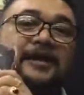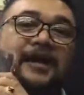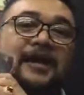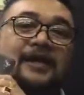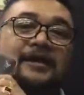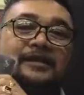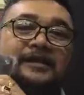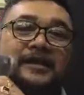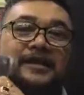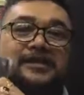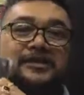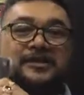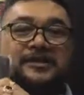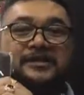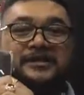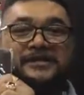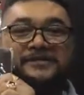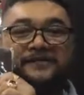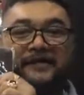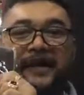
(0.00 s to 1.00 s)
Okay,
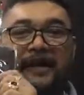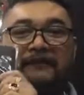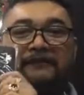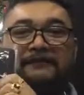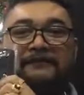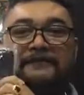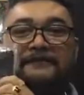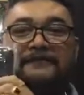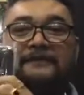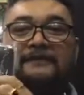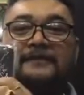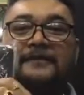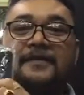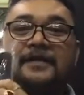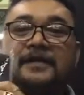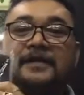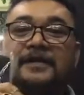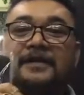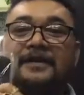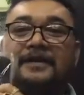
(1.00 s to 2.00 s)
t-shirts from
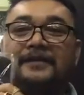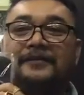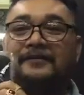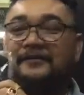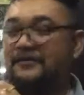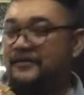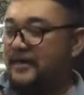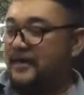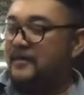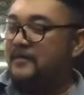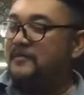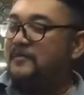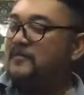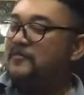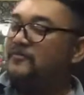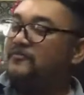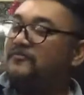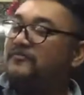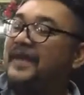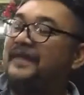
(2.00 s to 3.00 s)
from
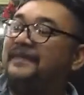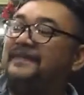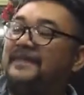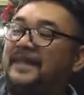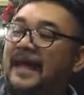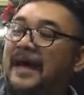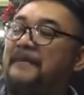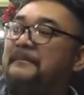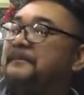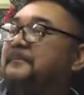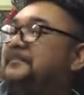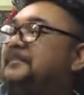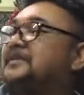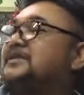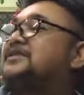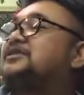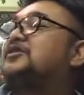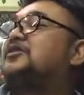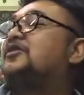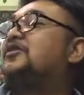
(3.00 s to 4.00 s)
Vietnam.
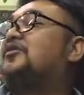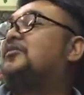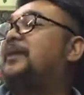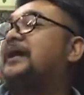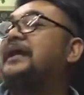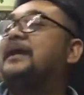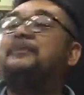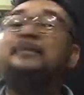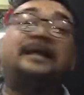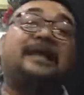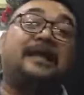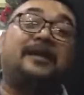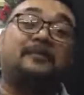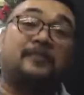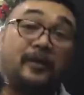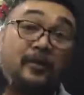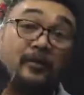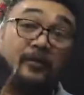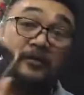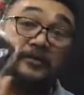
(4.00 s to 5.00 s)
So may nabili
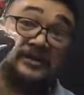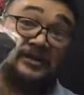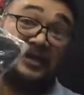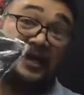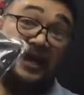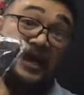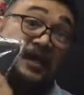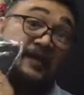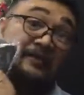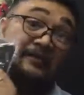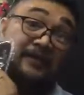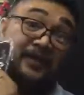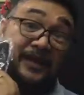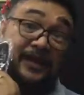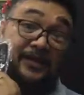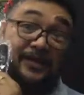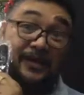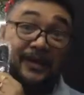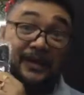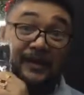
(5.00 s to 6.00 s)
ako. So I have
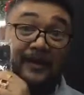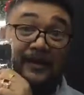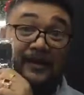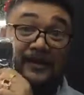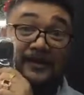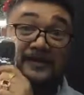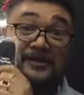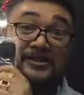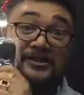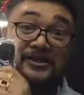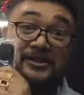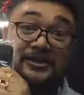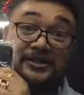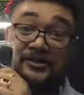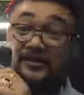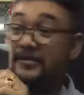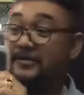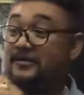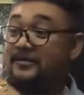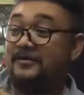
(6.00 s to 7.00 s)
here a large
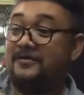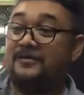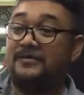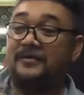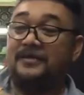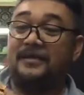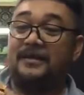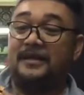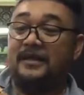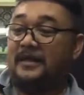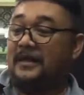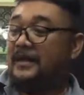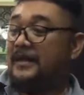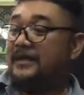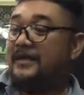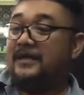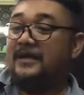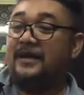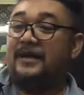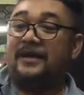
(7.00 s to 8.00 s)
shirt.
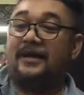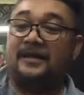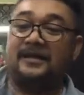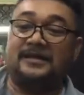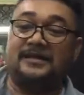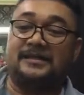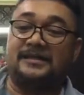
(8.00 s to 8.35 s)
Yeah.